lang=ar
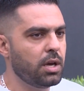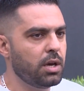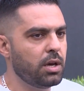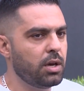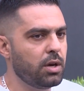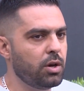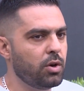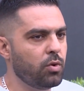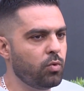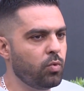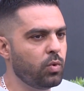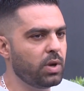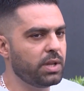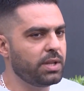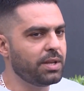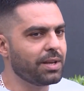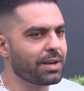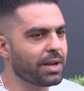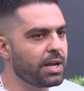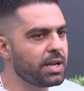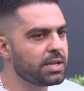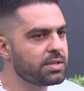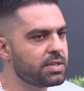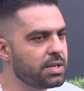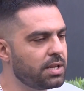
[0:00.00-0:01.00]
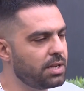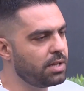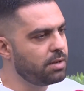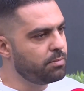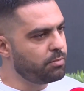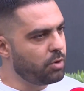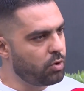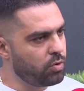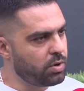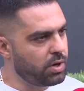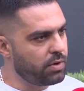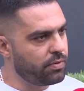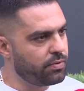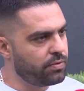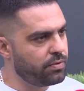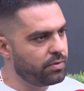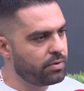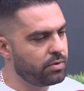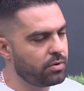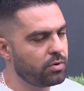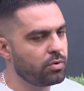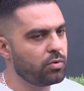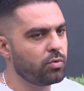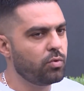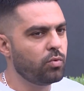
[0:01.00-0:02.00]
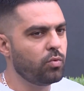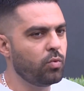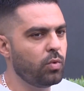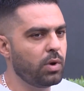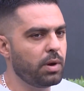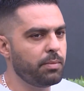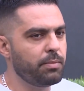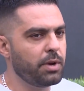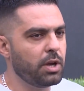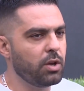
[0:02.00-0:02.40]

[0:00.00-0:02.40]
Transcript: ودراسة للموقف وما